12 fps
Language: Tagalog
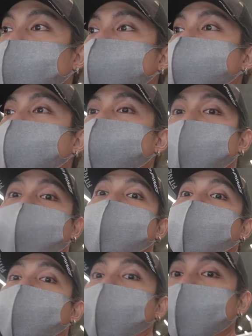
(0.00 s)
and syempre
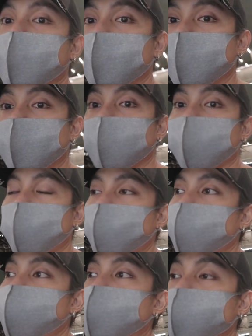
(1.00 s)
may
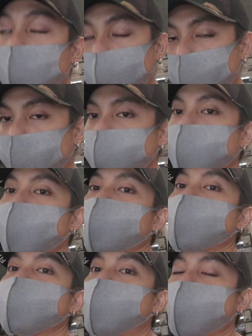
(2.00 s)
maganda pa rin yung
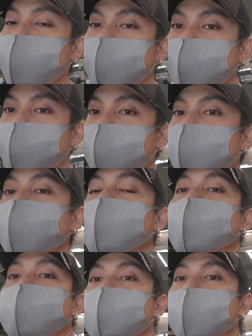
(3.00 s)
aesthetics natin yon.
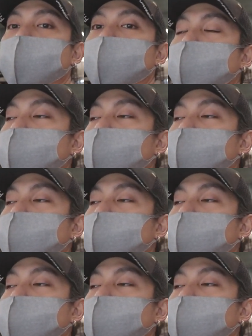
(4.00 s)
So yun